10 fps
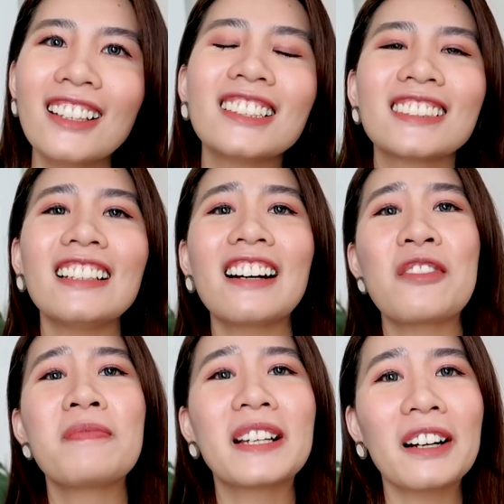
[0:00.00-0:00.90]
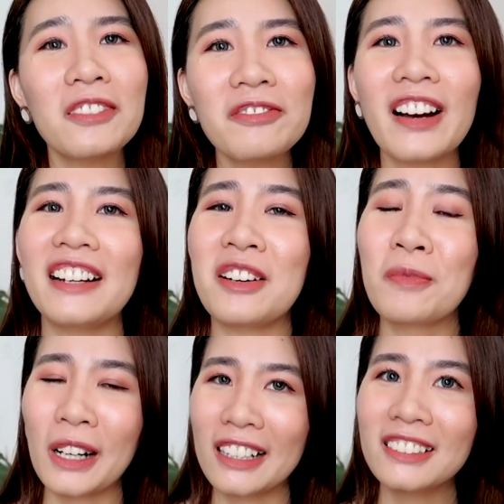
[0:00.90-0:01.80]
Thực ra là mình không phải là
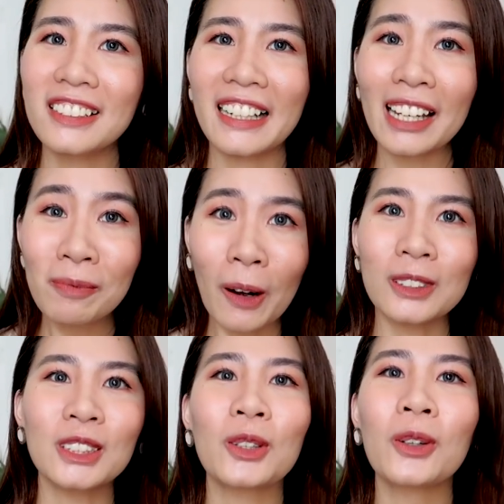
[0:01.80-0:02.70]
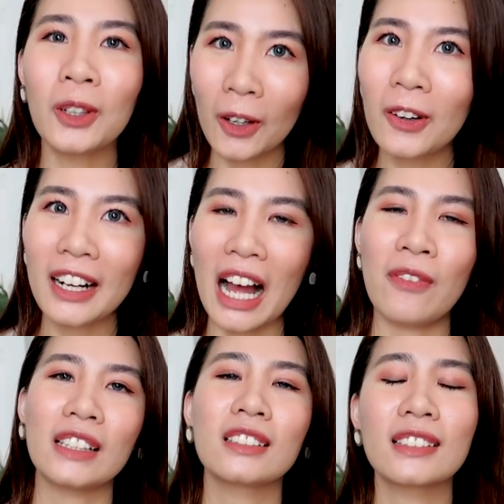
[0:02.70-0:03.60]
một cái người ghét bỏ gì cồn khô cả,
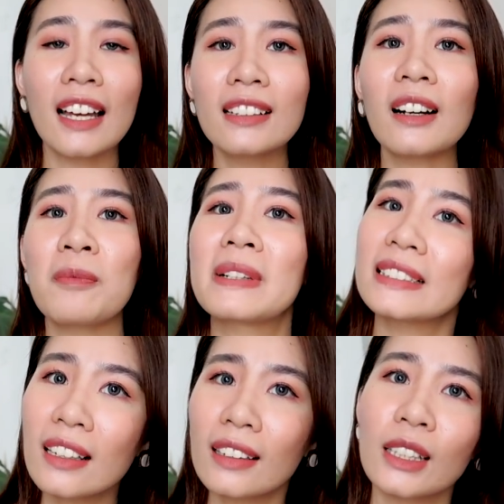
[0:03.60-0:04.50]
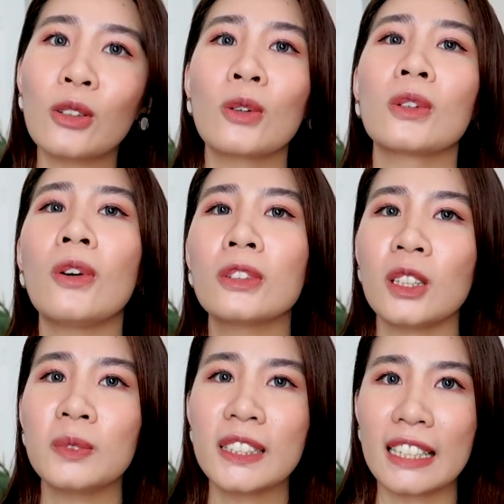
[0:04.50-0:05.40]
và thực tế rằng là mình rất là thích cồn khô
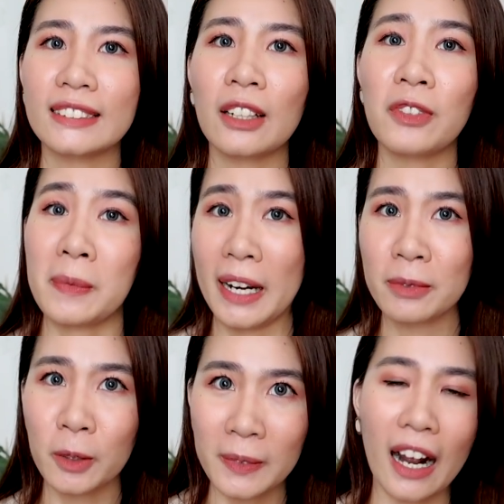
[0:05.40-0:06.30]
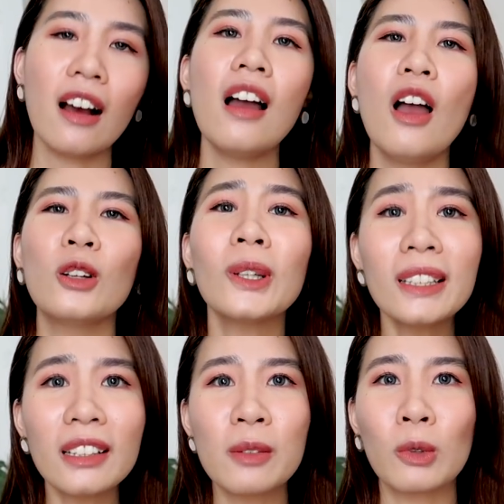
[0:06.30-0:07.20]
trong những cái sản phẩm kem chống nắng. Tuy
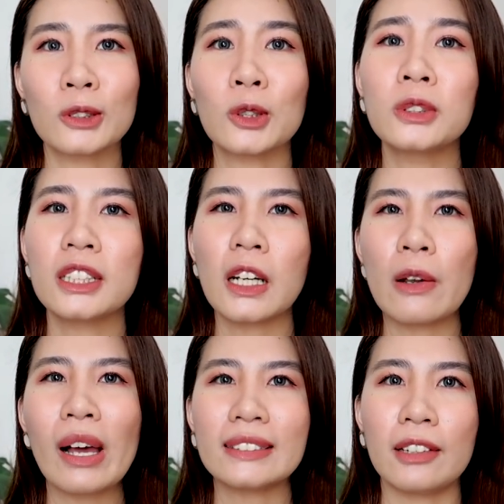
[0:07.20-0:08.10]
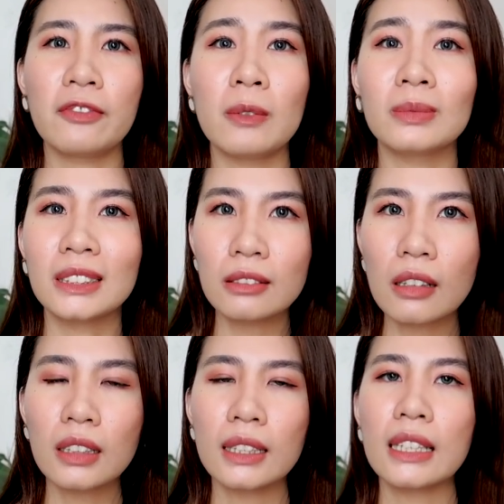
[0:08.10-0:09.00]
nhiên thì một số những cái loại sản phẩm
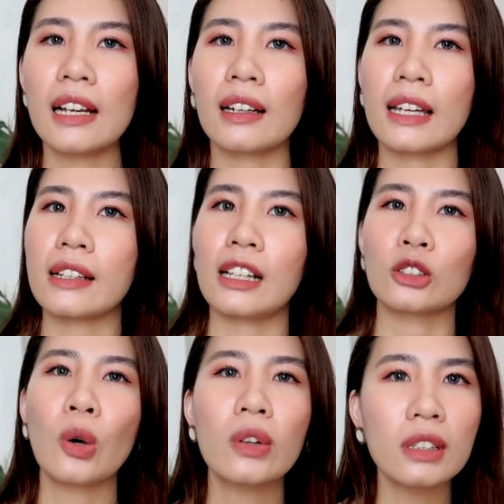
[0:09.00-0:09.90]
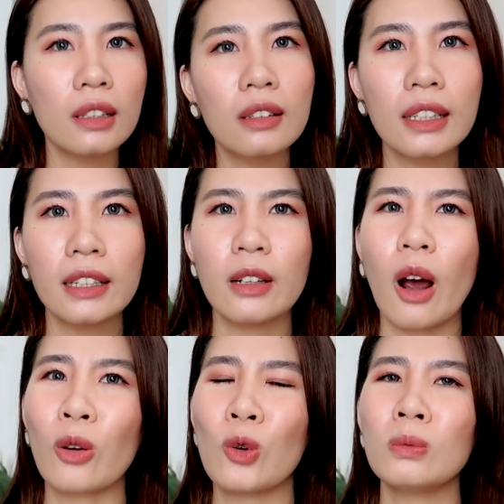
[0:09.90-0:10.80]
dưỡng đi hay là kể cả toner đi thì
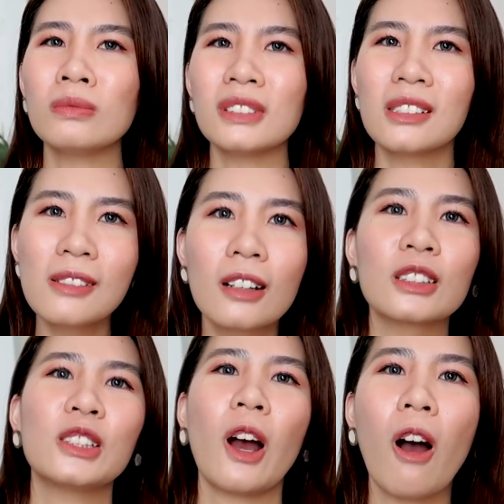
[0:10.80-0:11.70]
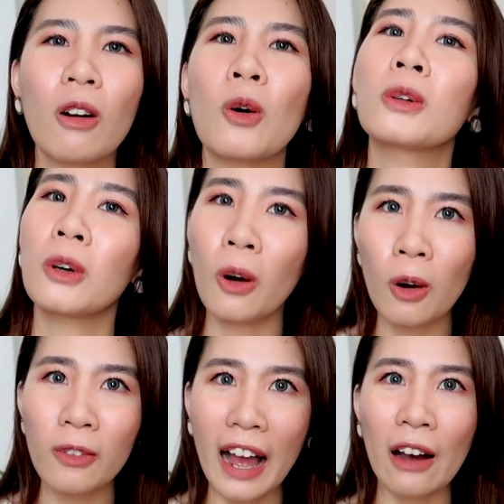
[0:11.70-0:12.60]
họ cũng thường cho cồn
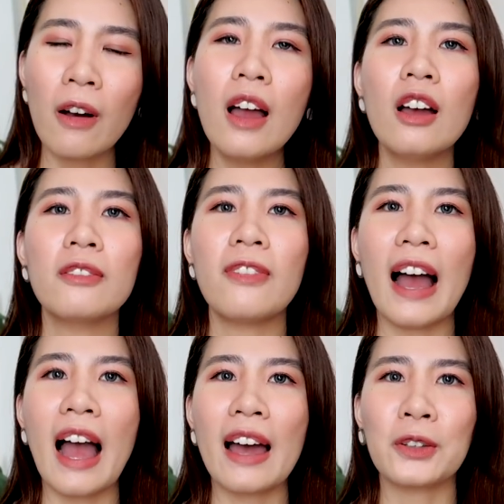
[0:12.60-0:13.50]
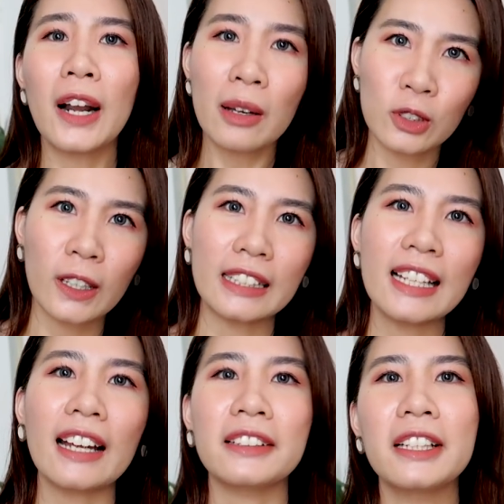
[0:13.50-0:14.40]
khô vào, và nó làm cho cái
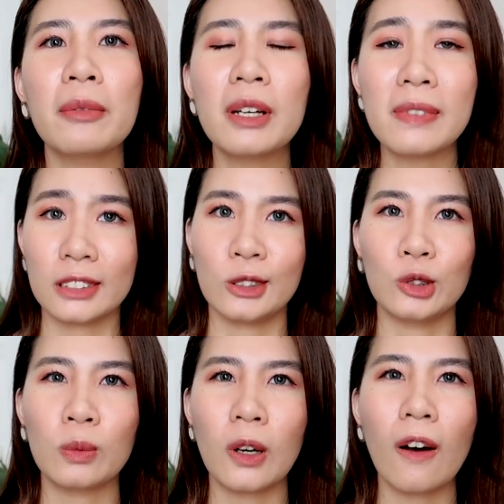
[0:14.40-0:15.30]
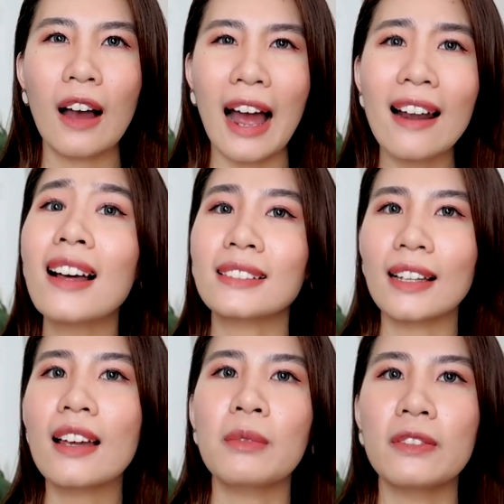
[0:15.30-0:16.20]
trải nghiệm khi mà sử dụng nó khá là
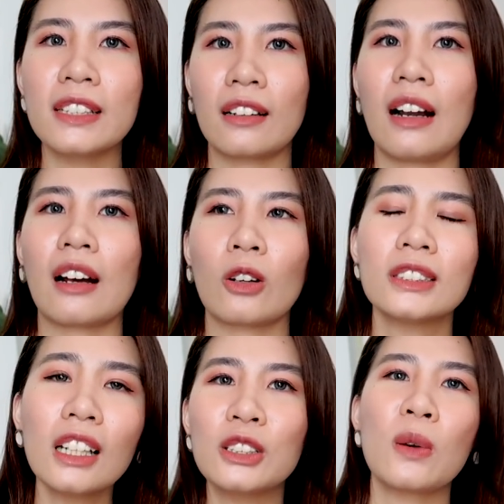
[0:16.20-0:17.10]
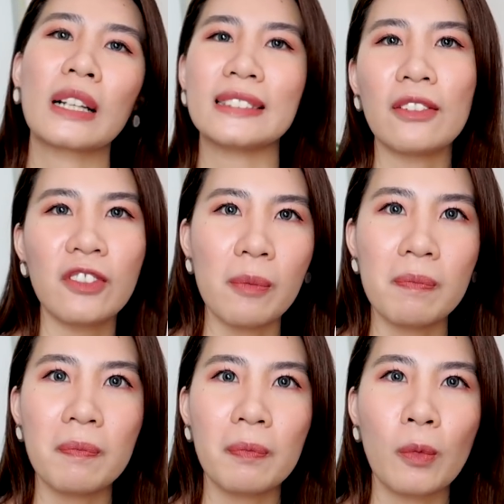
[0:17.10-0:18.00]
tệ, bởi vì rằng là có rất là nhiều cái sản phẩm
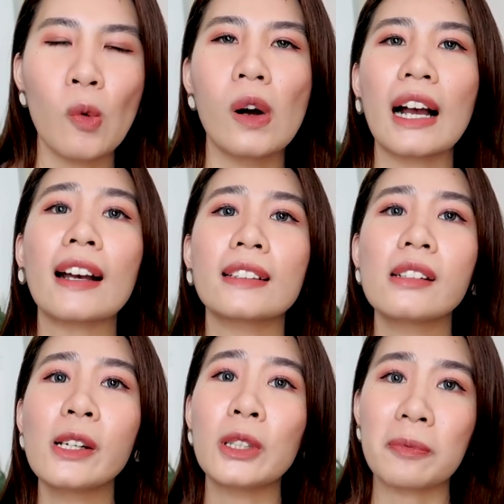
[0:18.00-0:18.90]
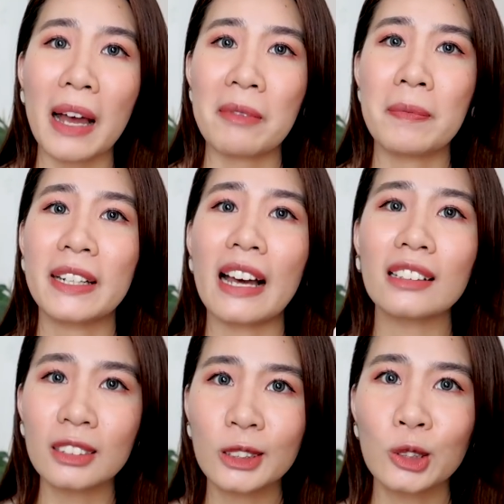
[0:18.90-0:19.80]
của các cái thương hiệu Nhật Bản mà mình đã
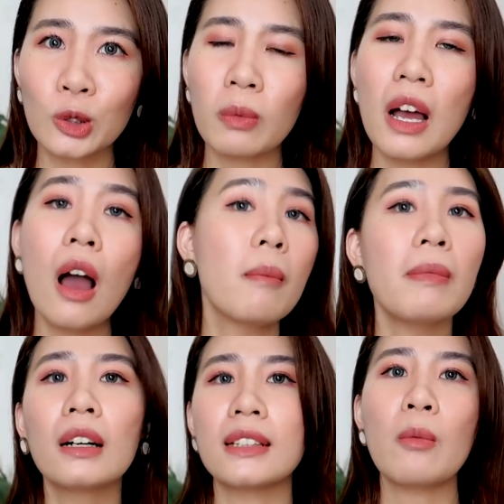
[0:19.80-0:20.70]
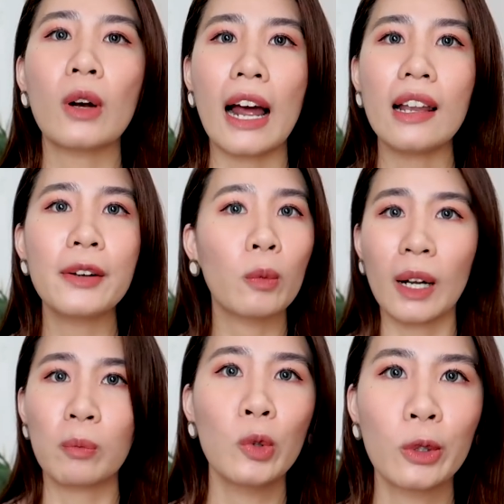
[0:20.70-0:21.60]
từng sử dụng mở ra một cái là nồng
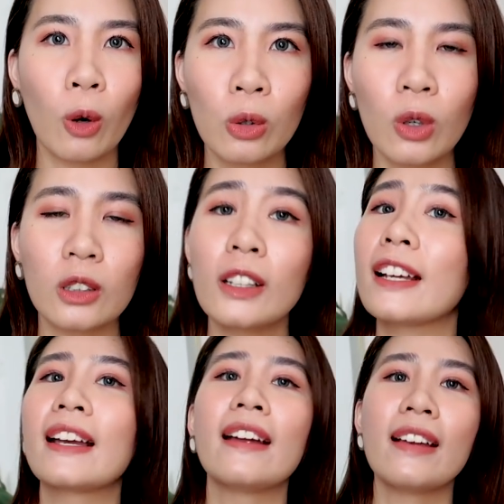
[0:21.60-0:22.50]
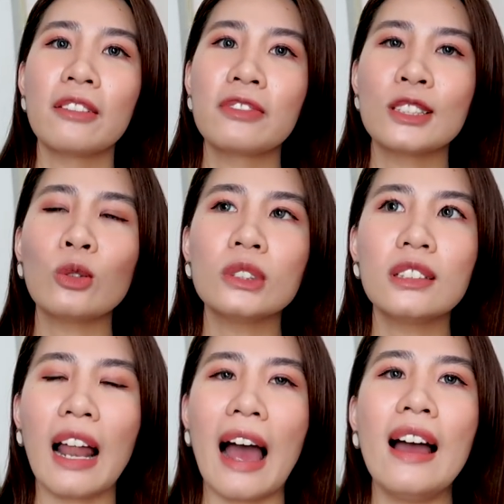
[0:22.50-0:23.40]
nặc mùi cồn luôn. Có thể kể đến ví dụ
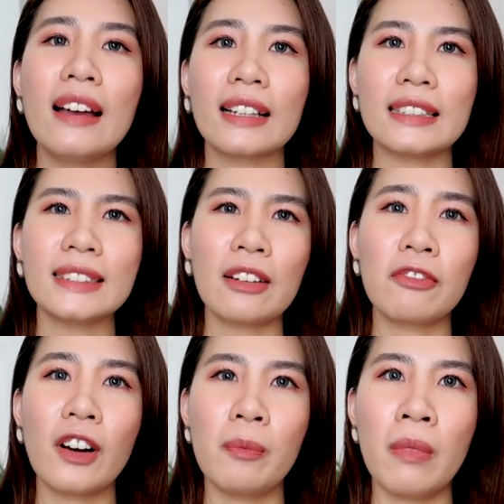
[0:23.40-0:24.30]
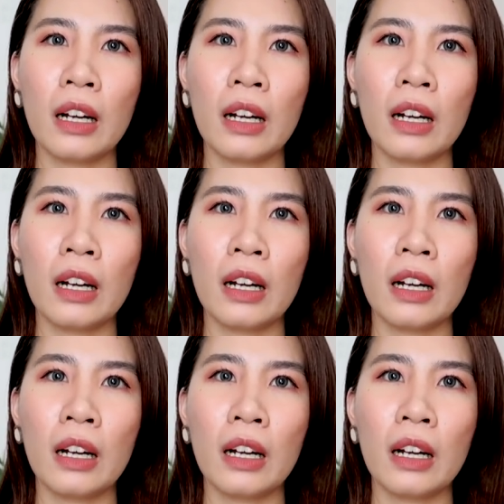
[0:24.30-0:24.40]
như là cái sản phẩm